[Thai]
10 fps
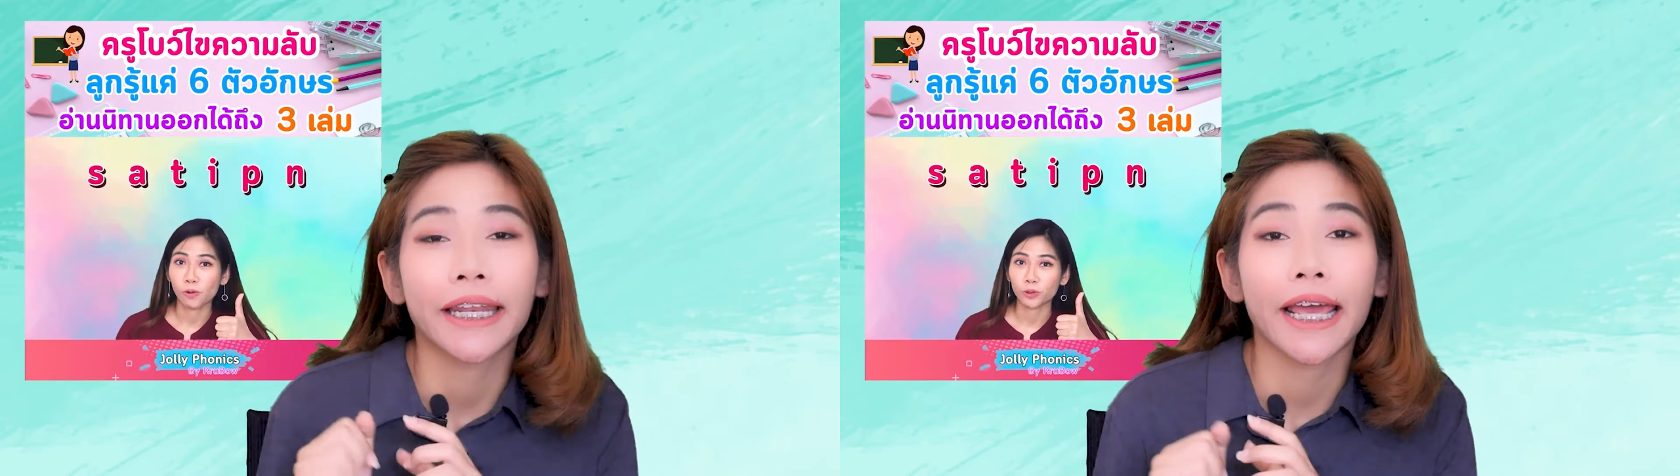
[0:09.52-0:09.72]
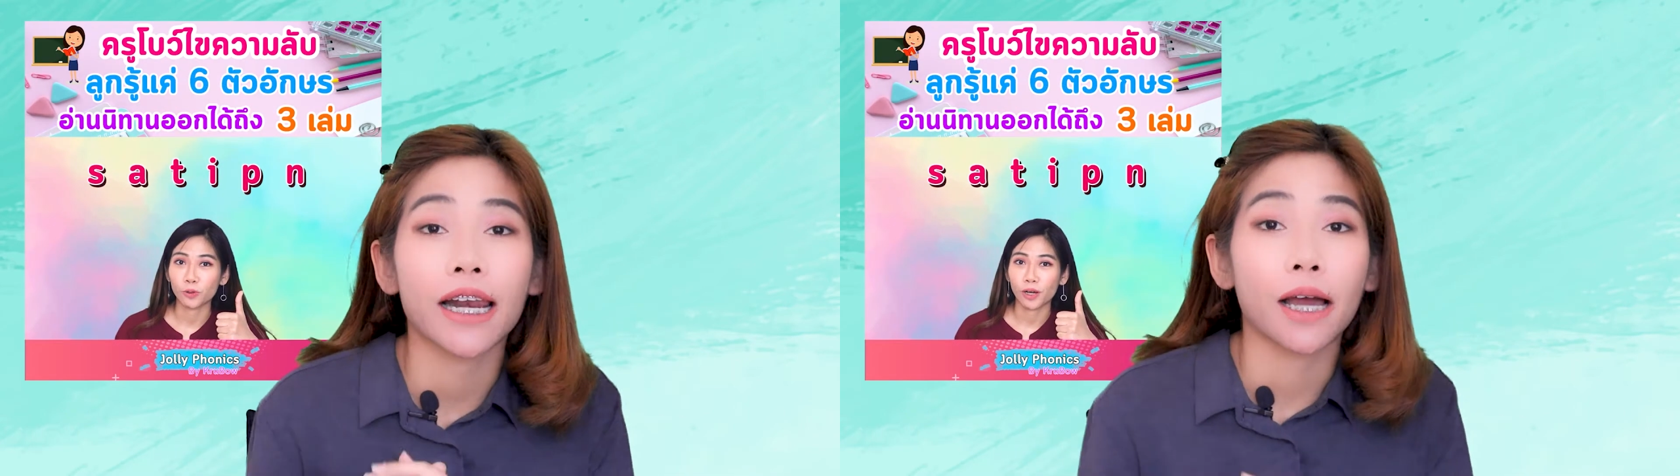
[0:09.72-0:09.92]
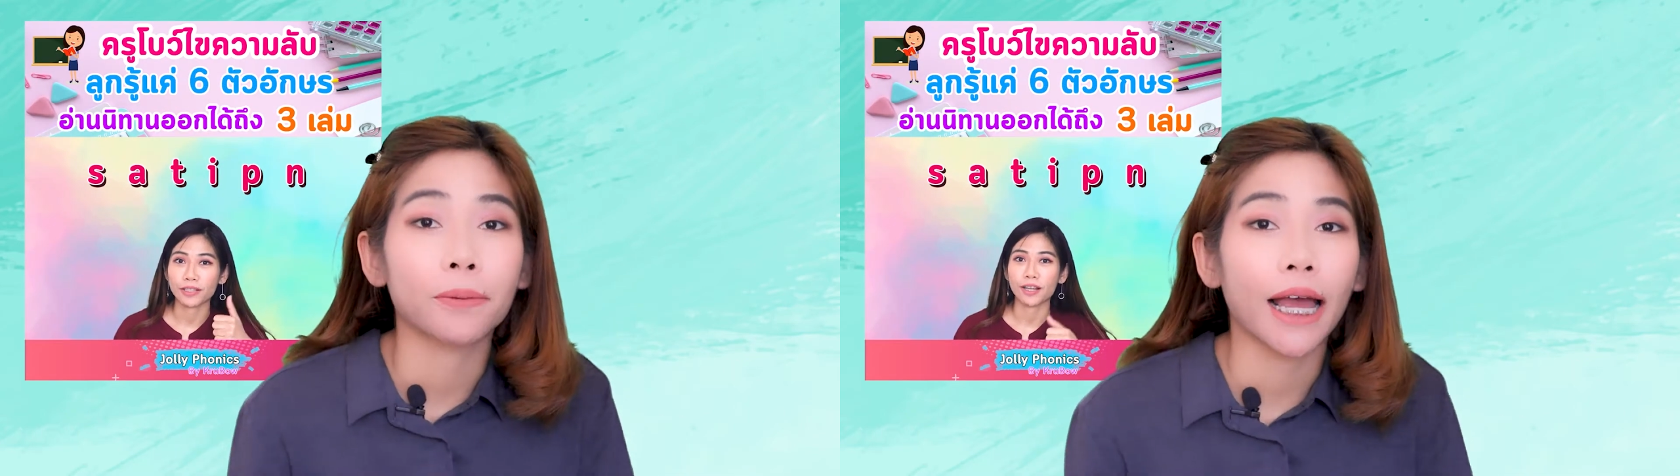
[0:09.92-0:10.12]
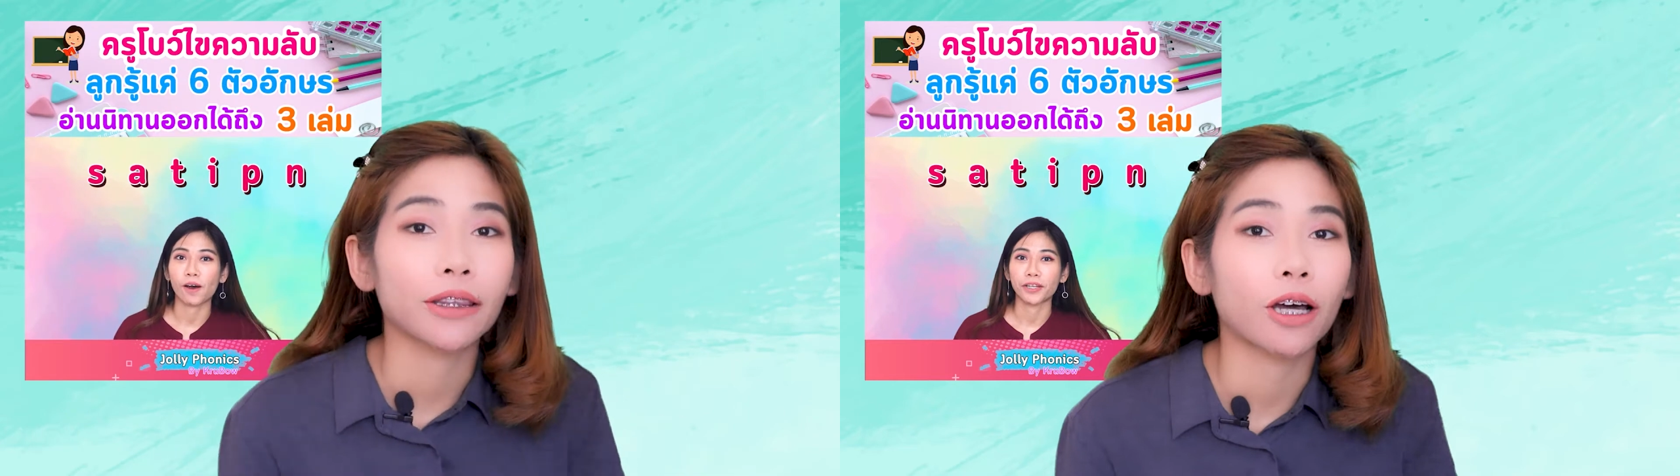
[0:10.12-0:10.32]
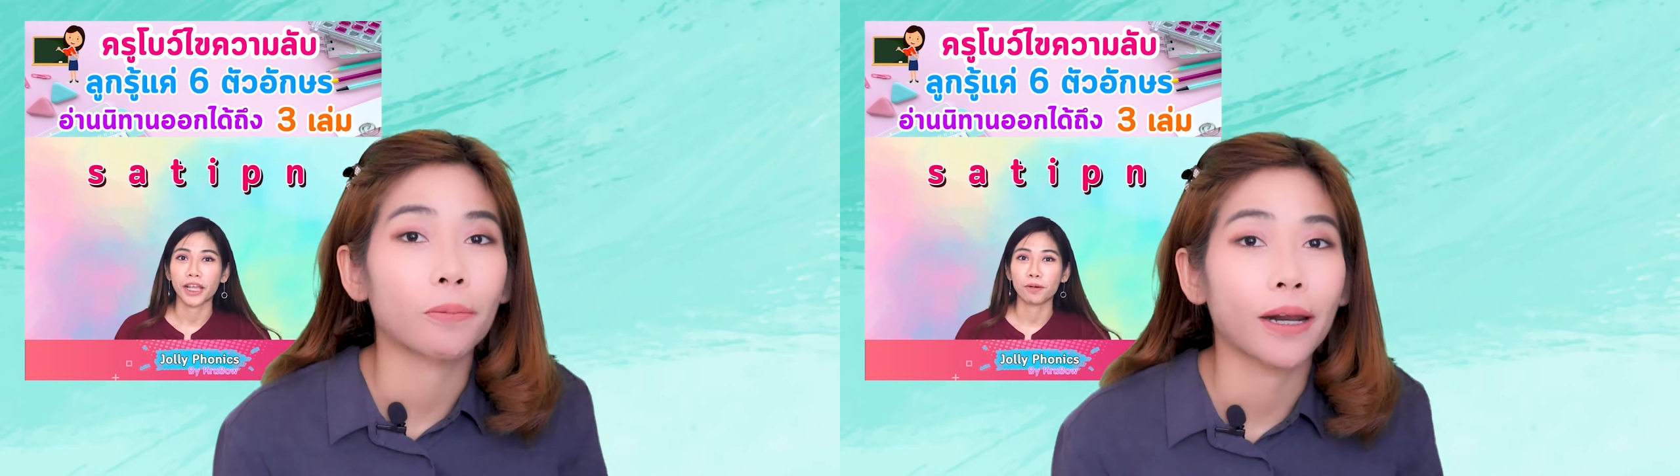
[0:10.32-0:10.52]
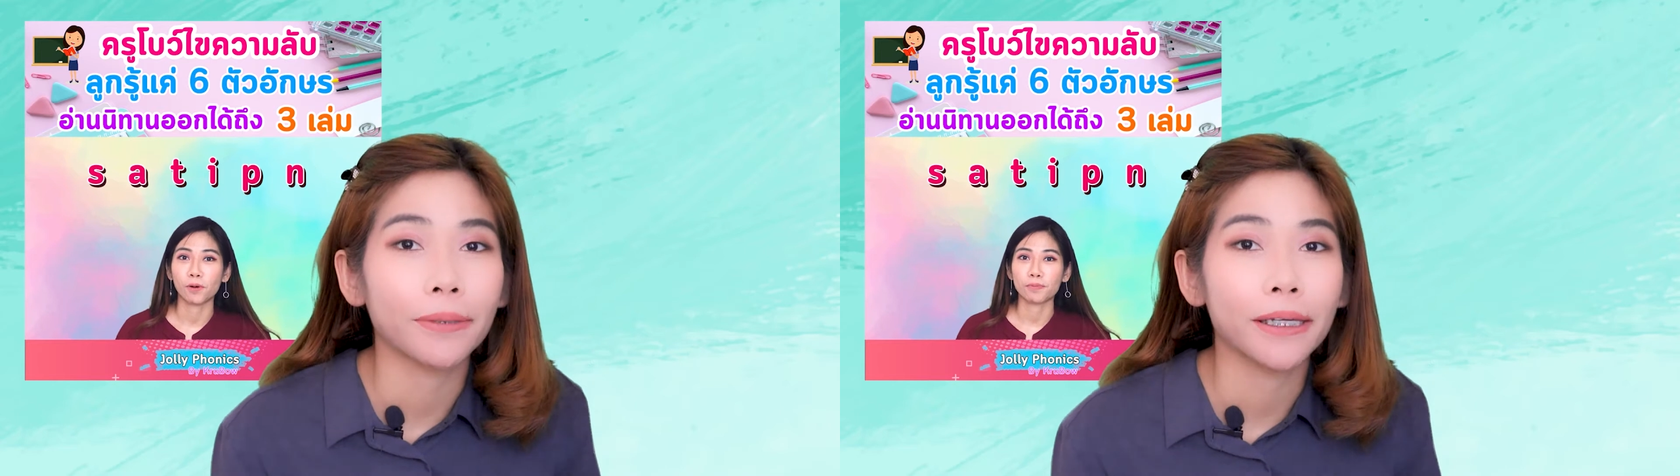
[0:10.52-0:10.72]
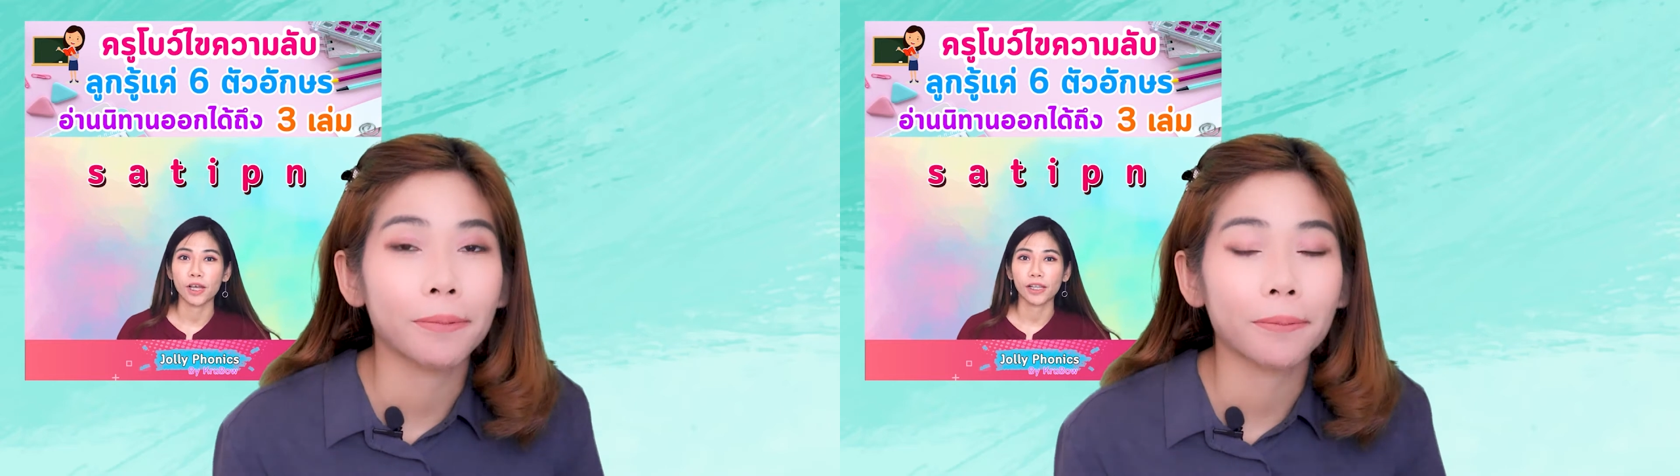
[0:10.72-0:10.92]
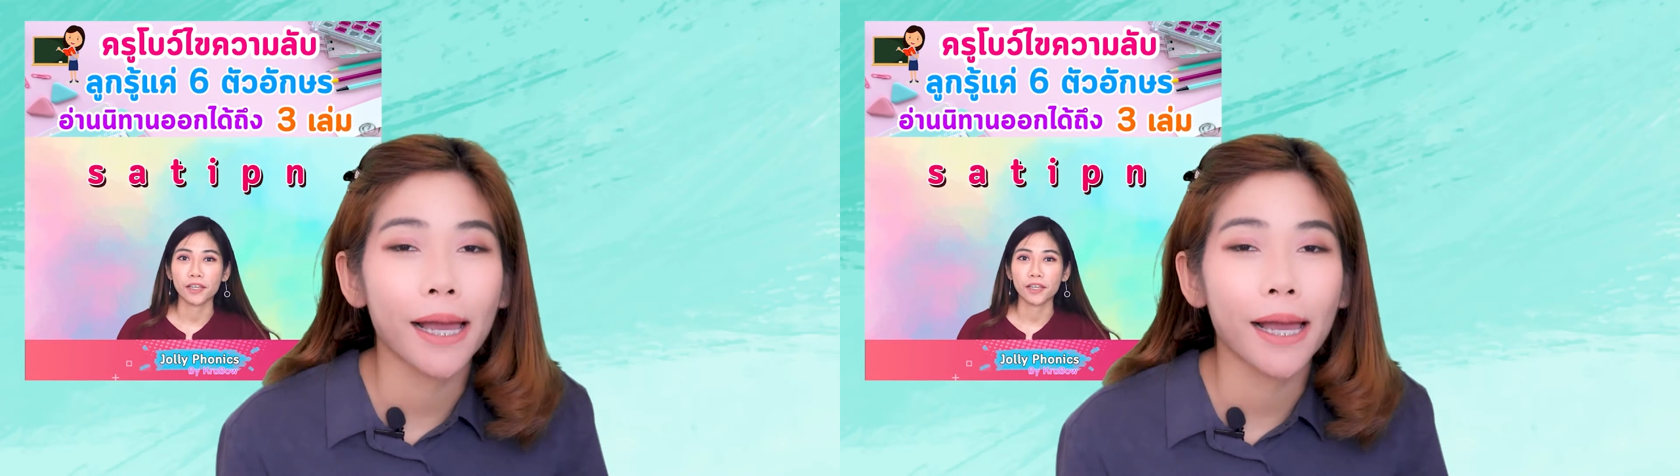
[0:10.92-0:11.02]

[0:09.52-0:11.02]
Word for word: ได้รับการตอบรับดี